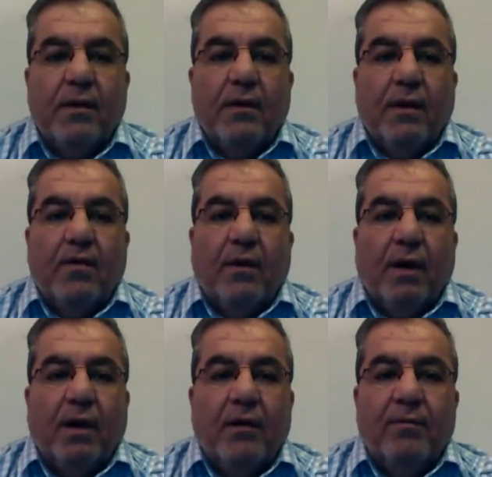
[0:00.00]
او
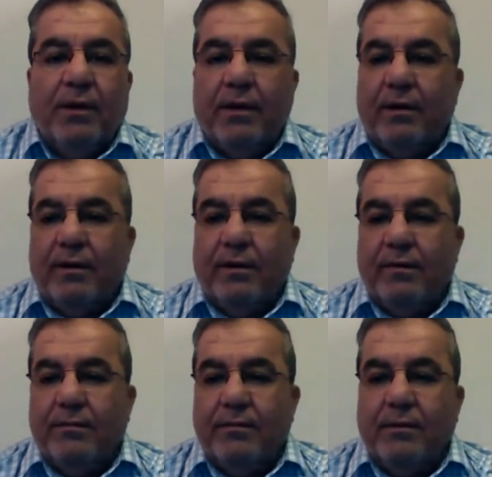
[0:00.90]
اقل من هذا
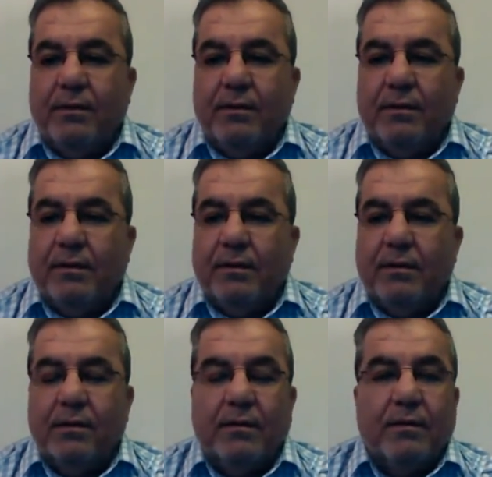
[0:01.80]

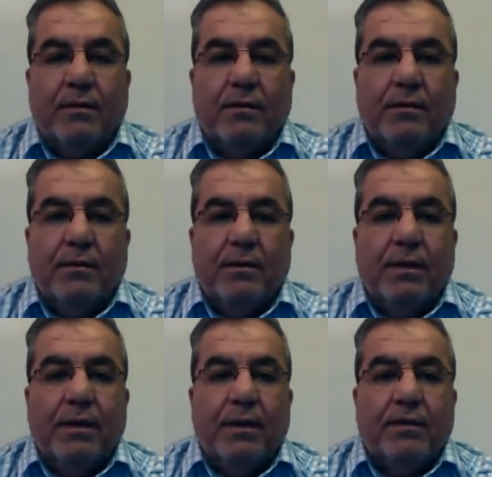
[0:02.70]
أه
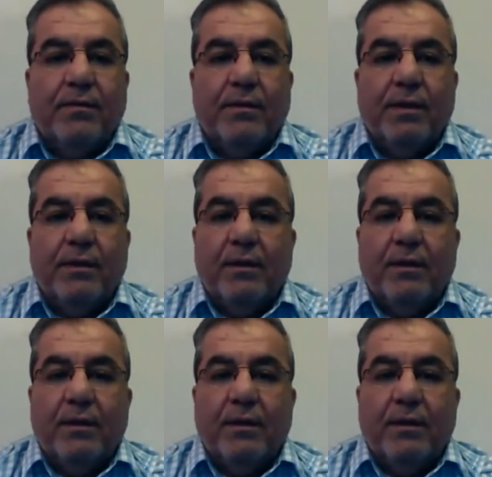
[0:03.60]
يعني اتمنى